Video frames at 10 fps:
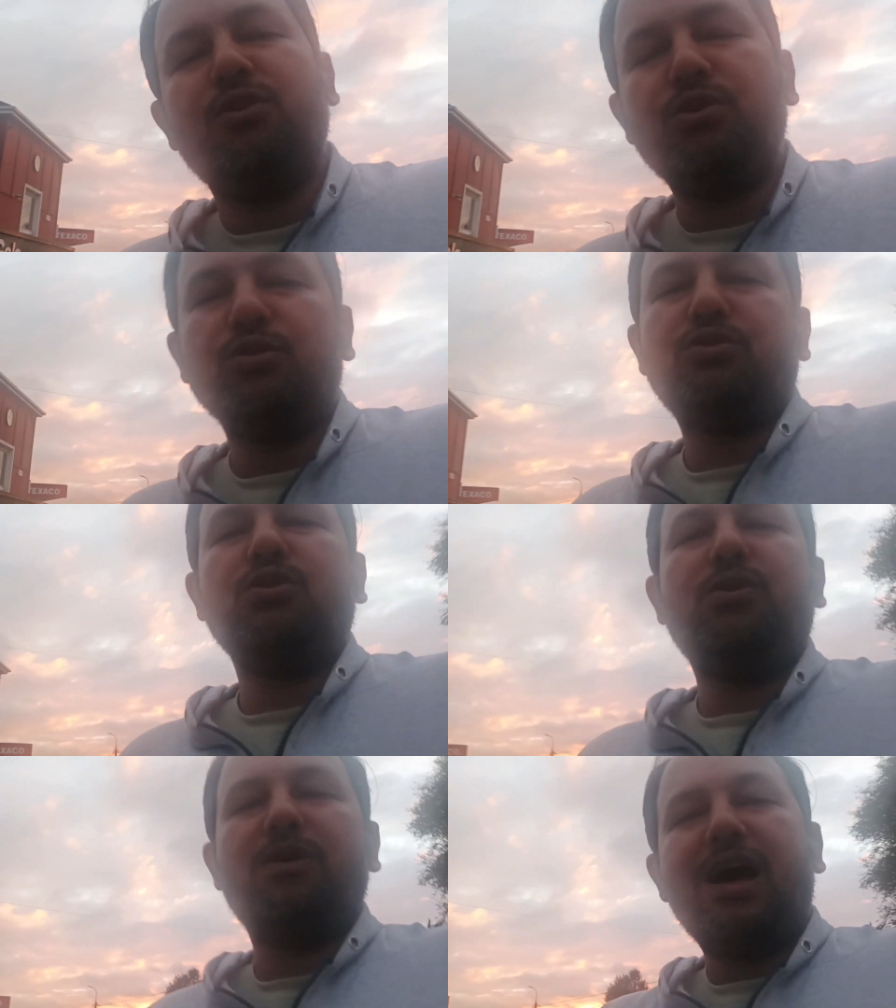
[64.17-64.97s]
तो
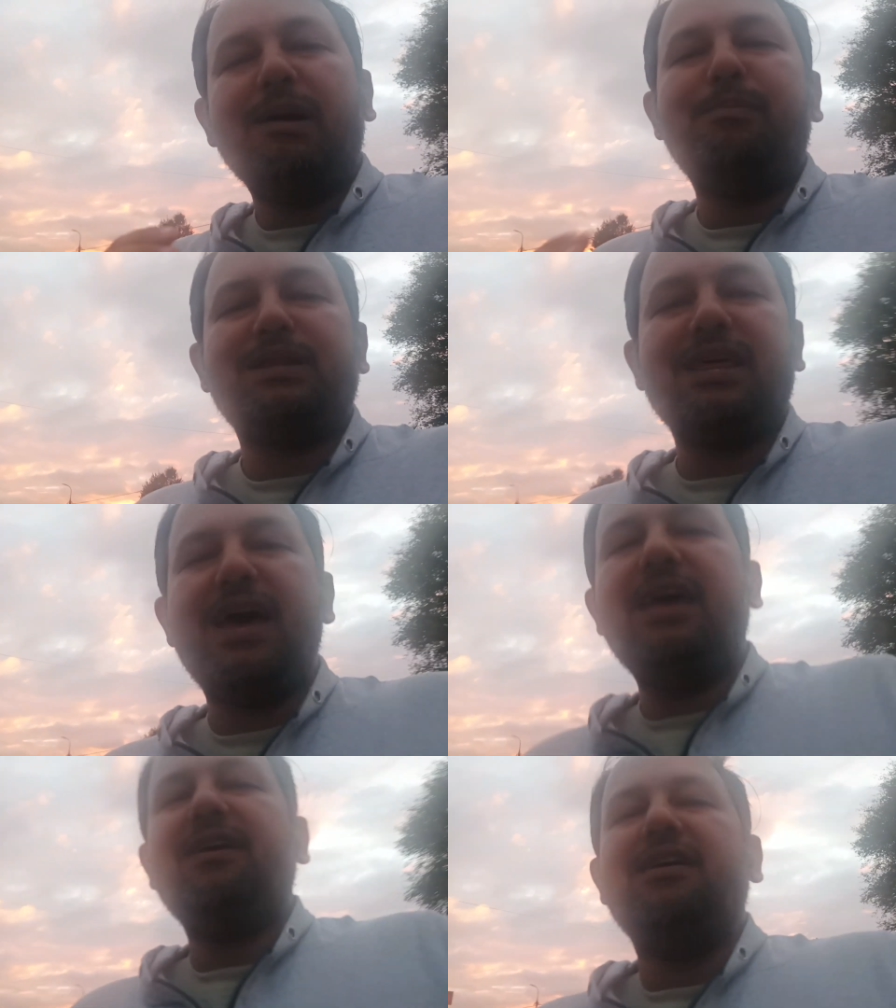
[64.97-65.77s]
दोस्तों आप
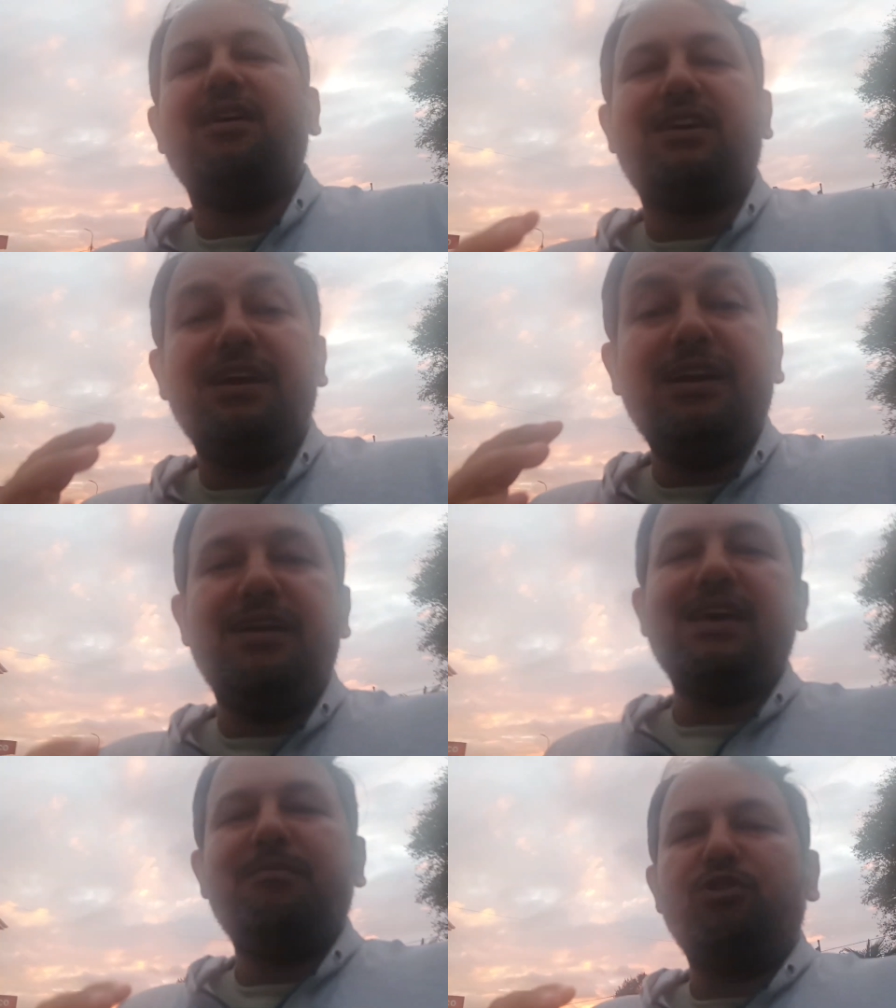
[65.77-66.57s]
बताएं कि
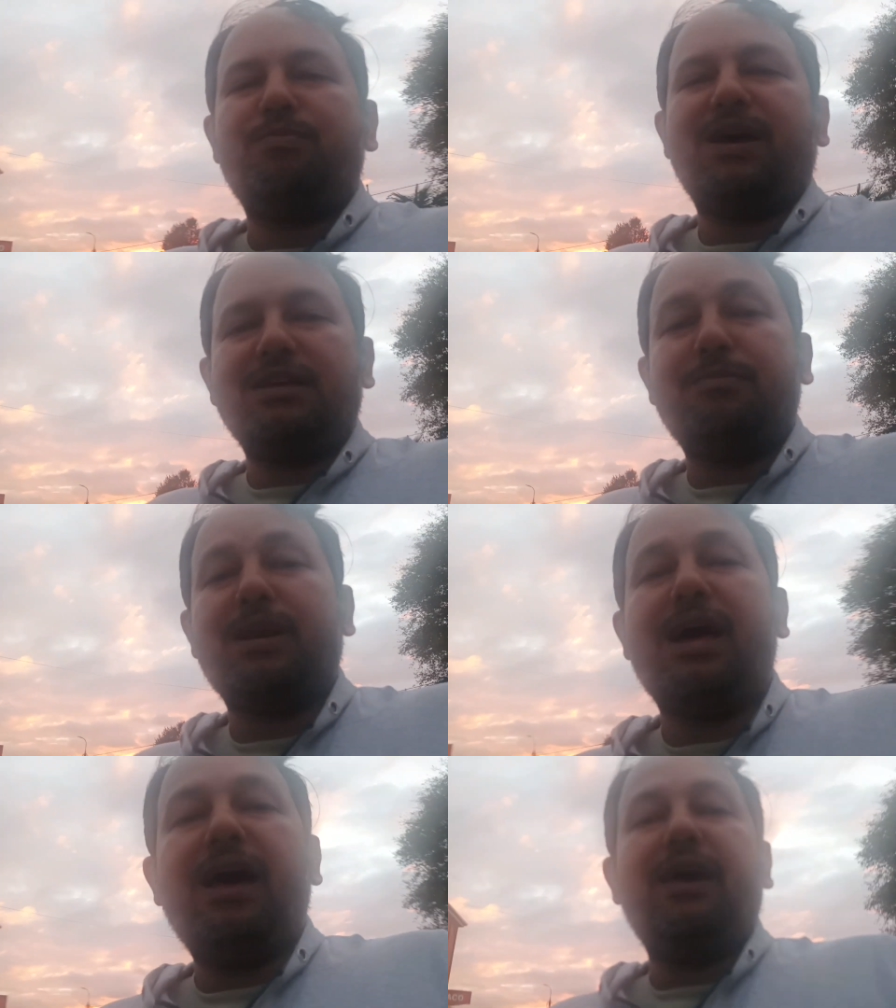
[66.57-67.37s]
इंडिया में जो प्राइस
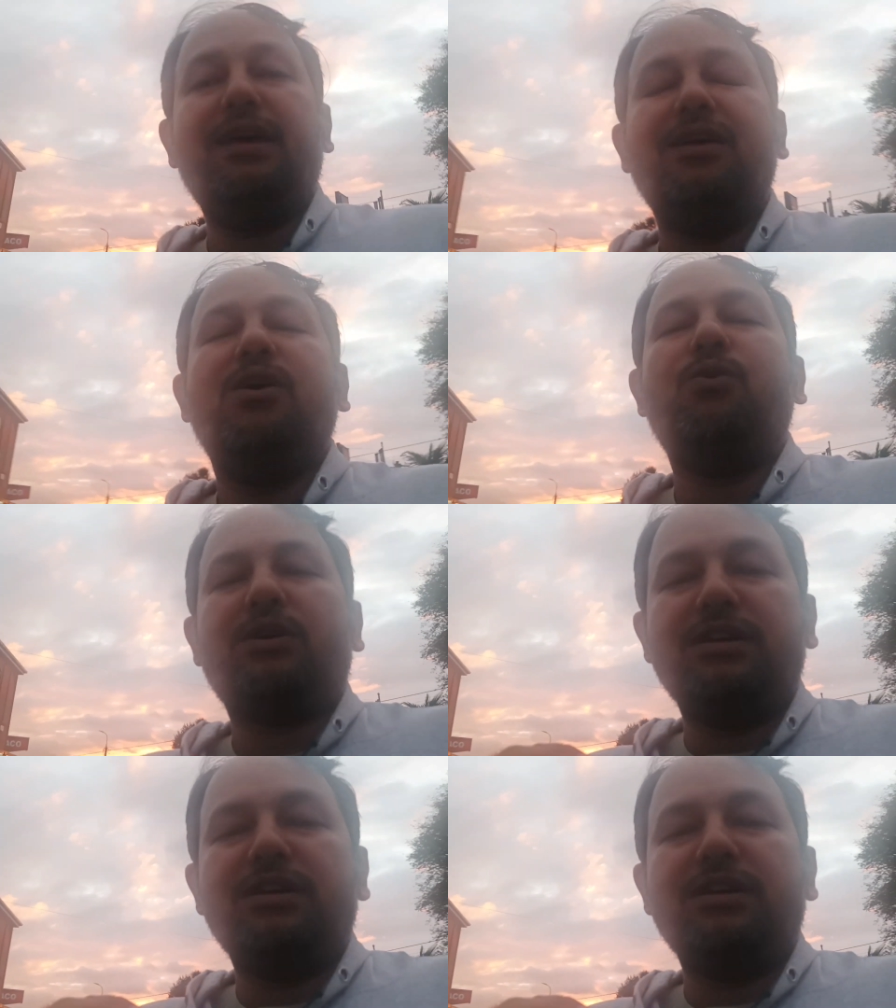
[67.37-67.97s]
बढ़ा है वो